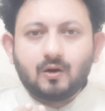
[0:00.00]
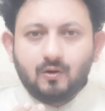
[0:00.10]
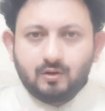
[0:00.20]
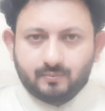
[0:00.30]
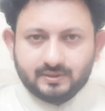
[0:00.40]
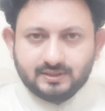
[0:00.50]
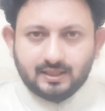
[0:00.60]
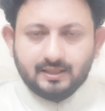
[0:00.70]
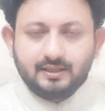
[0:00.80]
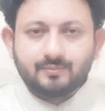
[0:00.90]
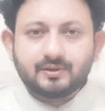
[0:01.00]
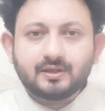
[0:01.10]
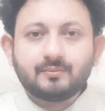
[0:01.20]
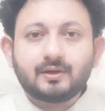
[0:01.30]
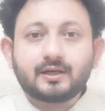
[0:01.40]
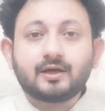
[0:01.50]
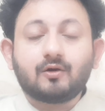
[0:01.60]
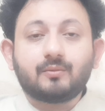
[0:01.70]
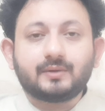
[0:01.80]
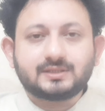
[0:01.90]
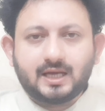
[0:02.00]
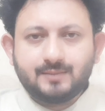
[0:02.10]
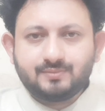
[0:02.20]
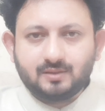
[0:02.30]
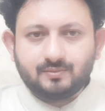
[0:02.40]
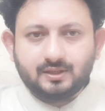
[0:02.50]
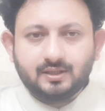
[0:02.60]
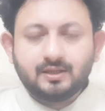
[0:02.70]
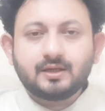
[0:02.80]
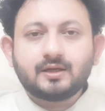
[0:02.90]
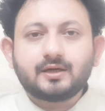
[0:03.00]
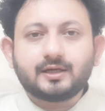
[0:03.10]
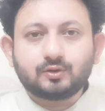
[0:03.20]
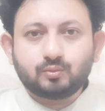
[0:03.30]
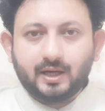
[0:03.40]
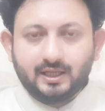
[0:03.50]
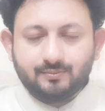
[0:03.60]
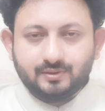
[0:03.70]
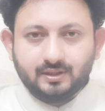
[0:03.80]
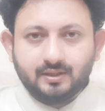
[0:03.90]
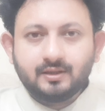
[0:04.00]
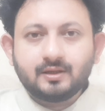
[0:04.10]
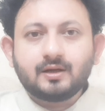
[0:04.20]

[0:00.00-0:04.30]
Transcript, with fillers: और मसालिक के भी हैं बल्कि और मजाहब के भी हैं हिंदू भाई भी हैं